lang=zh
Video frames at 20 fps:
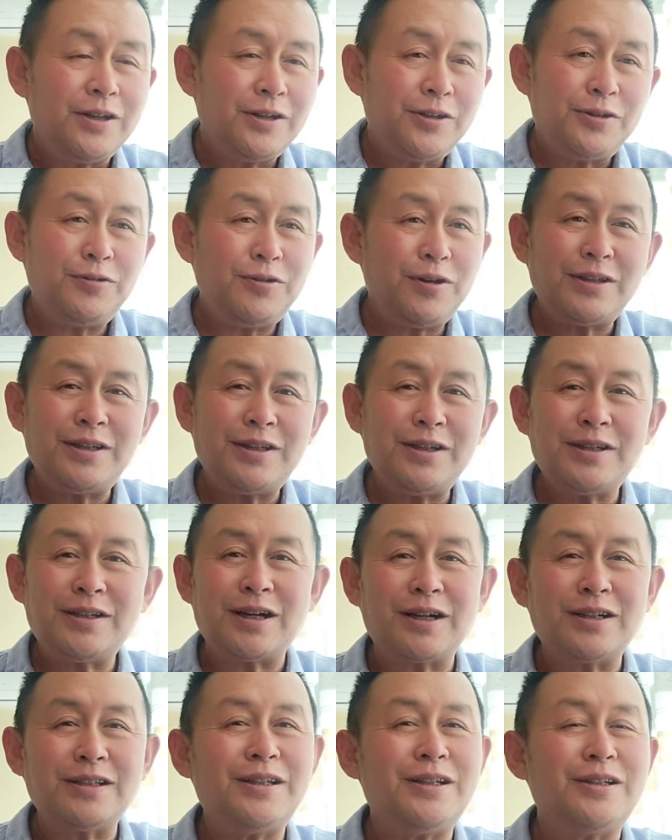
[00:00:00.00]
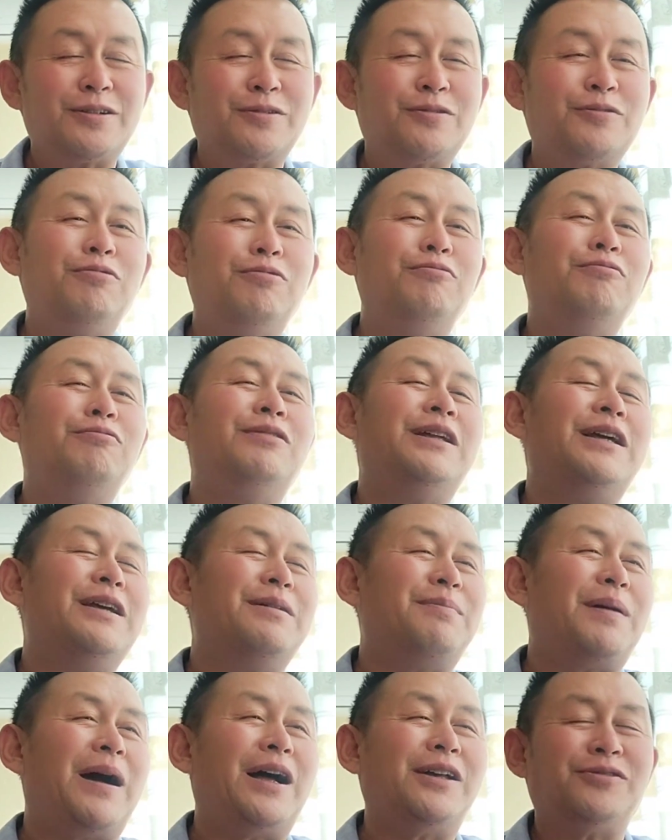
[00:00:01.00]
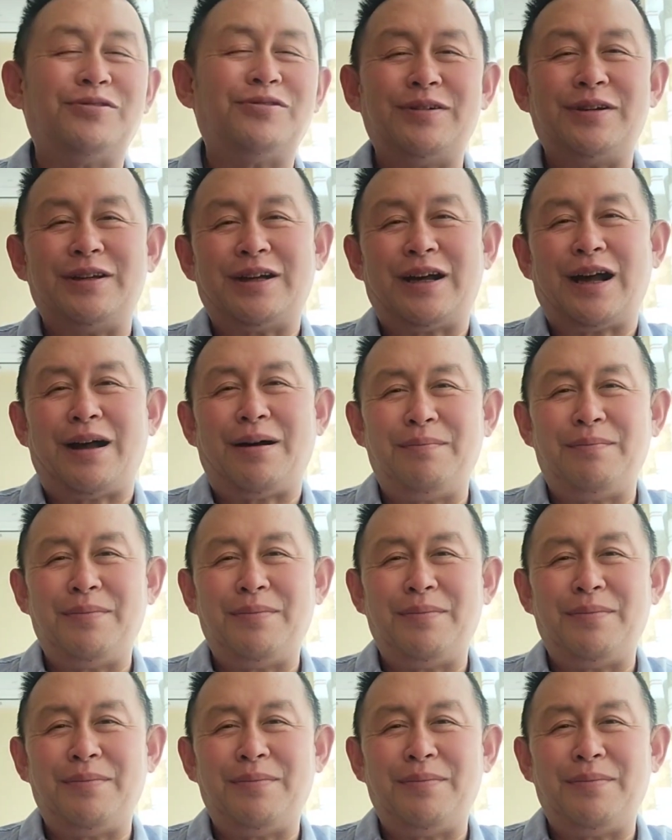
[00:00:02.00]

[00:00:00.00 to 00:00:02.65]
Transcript: 学习成绩出类拔萃啊！